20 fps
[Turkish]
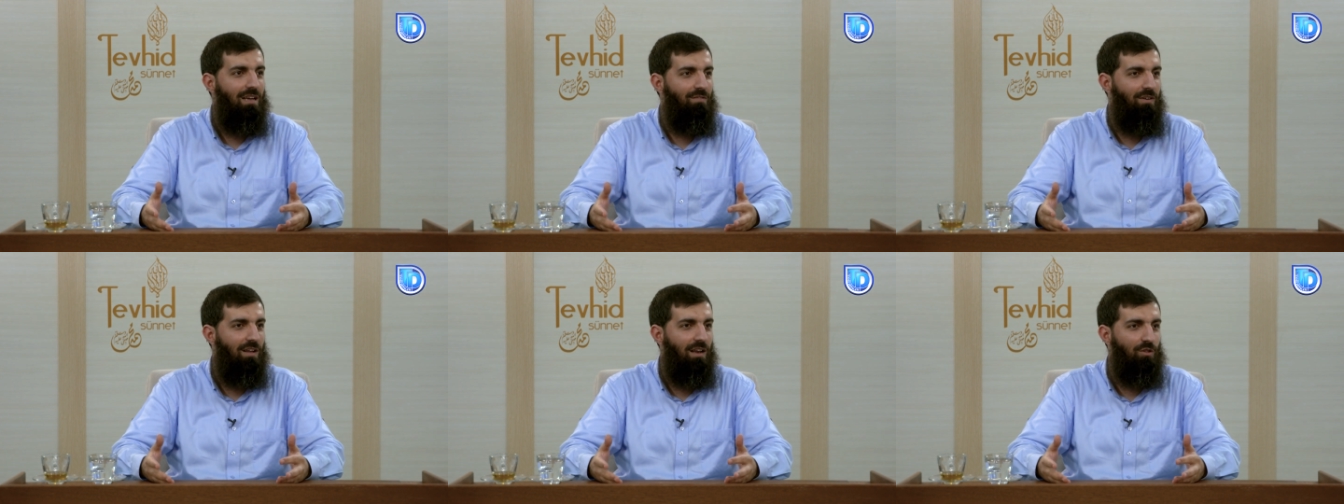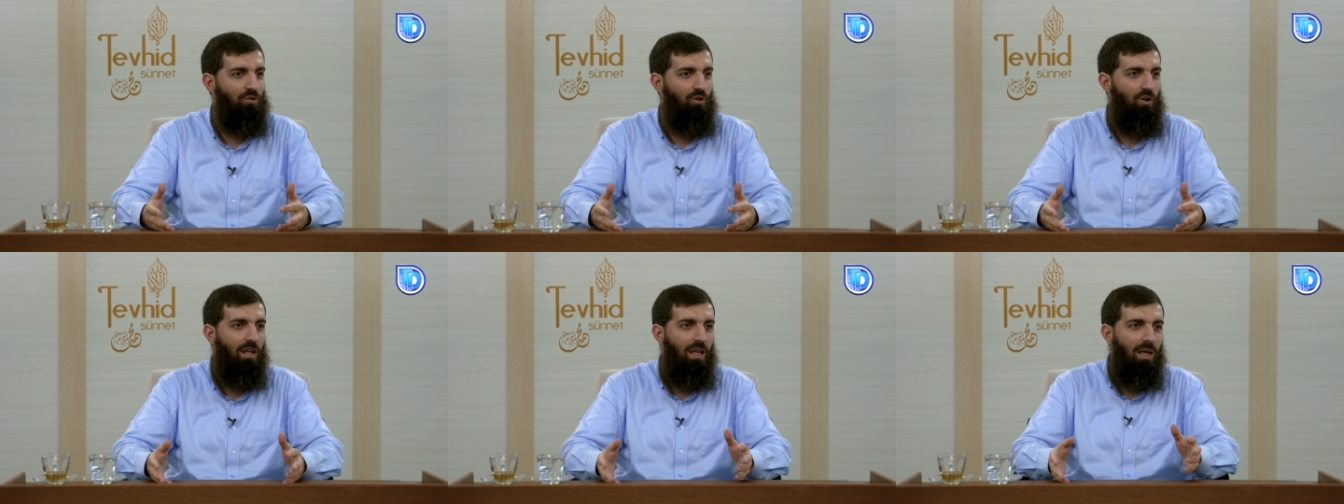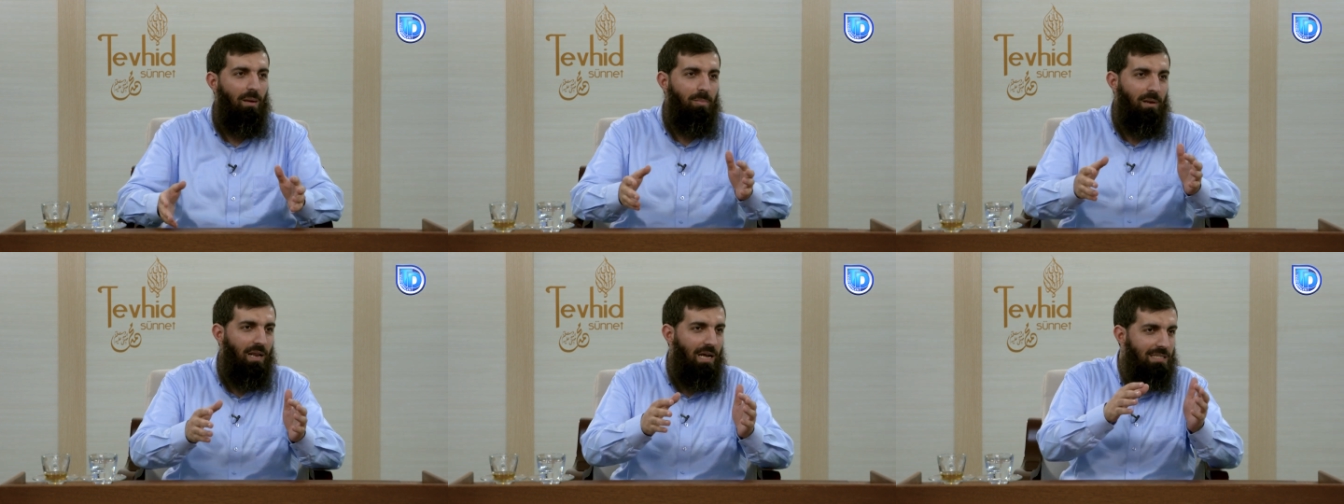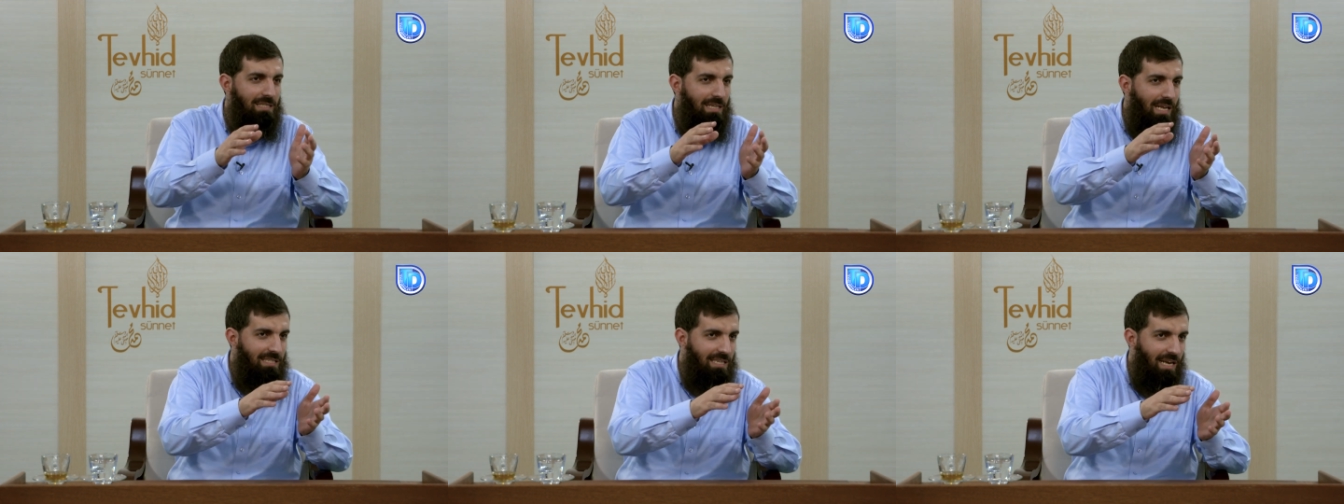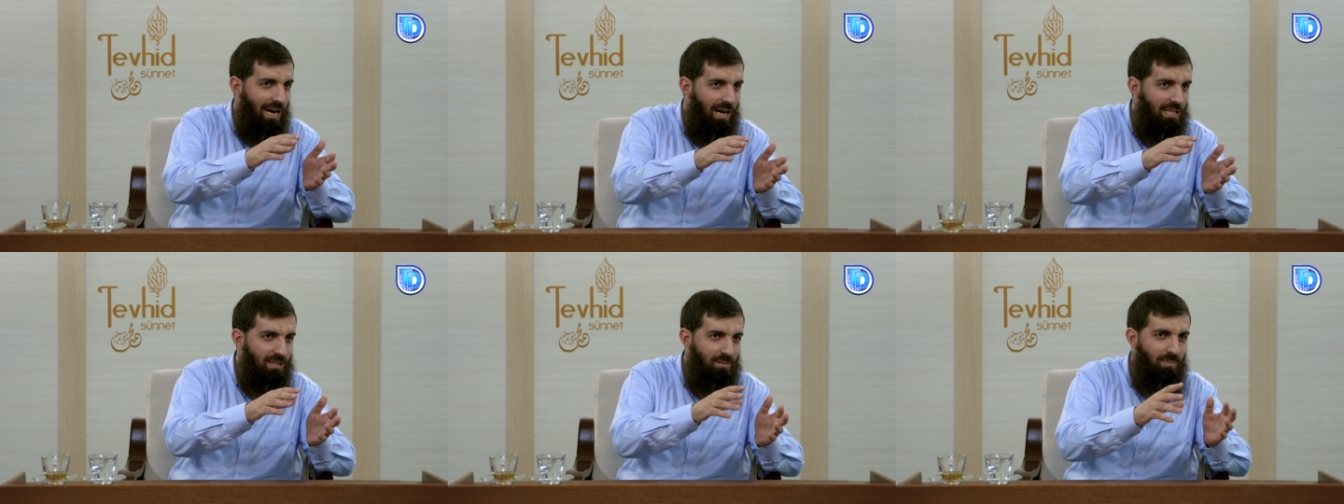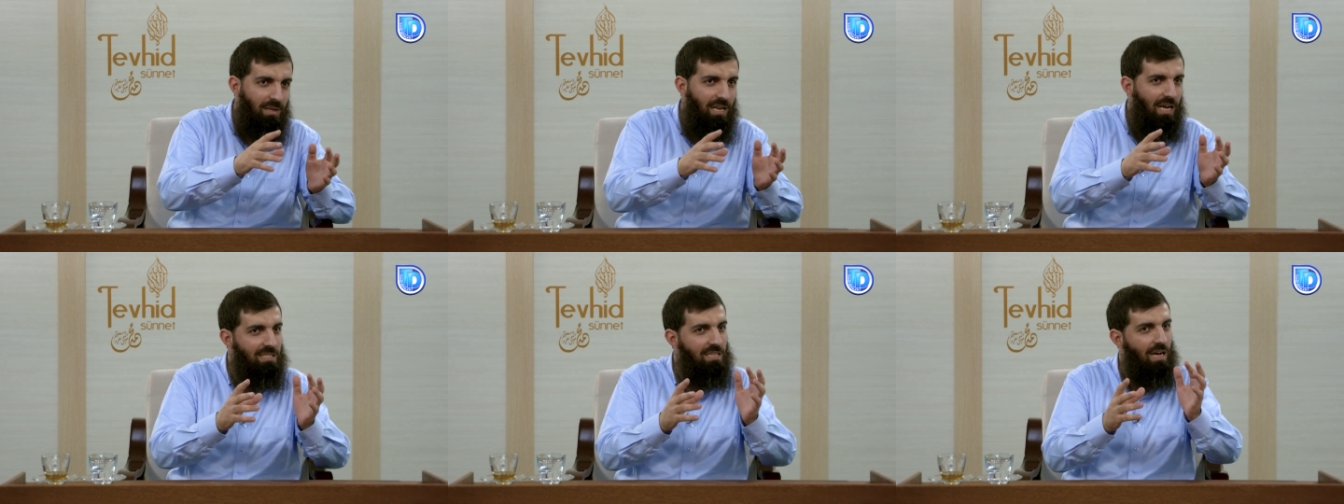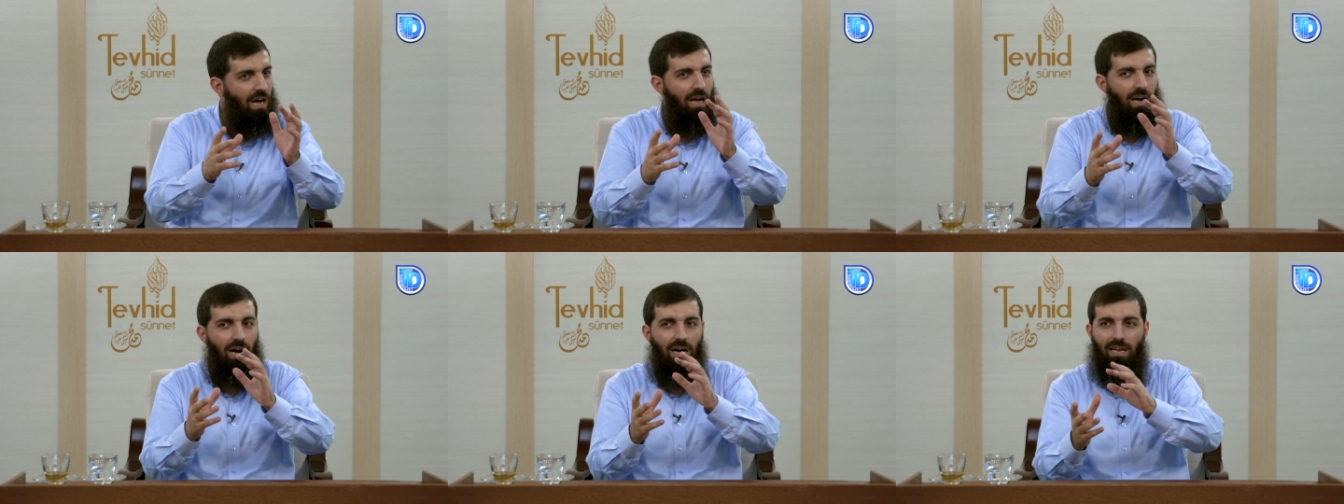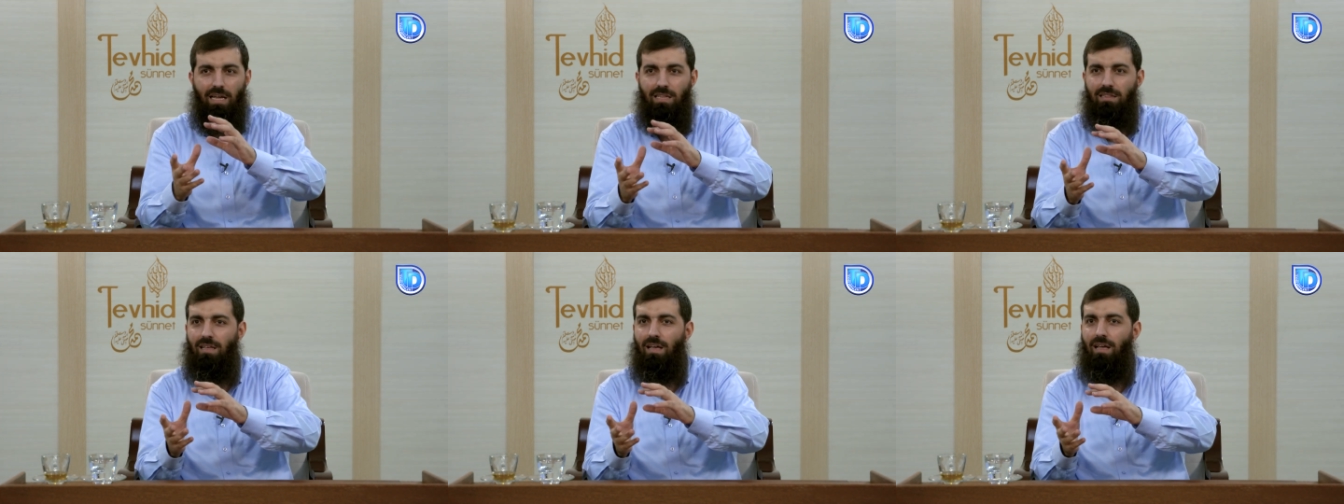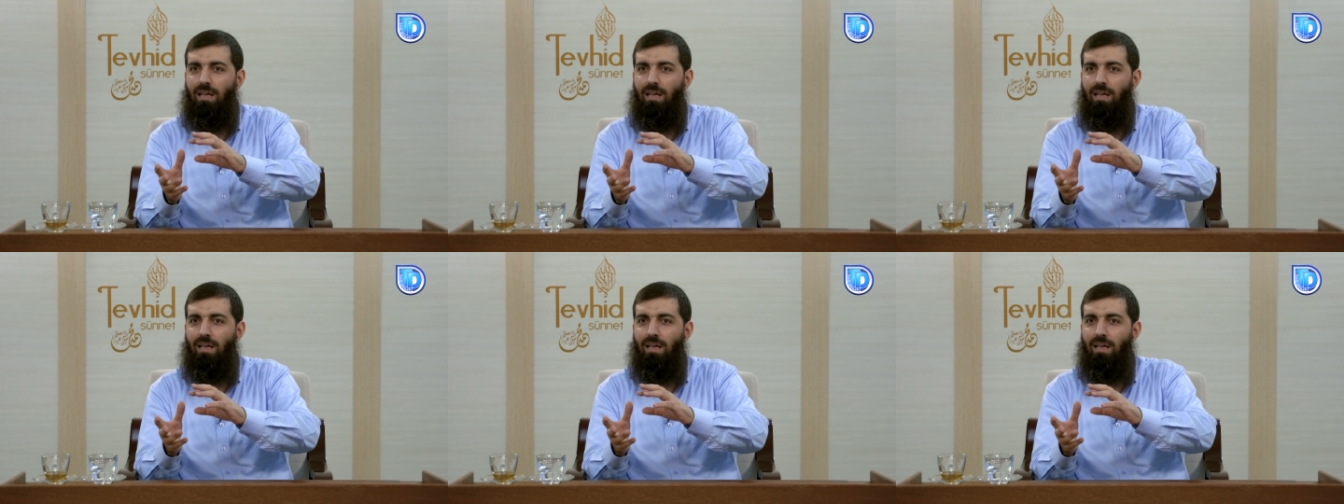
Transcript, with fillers: falan diyor. Biraz nasihat, biraz hakaret,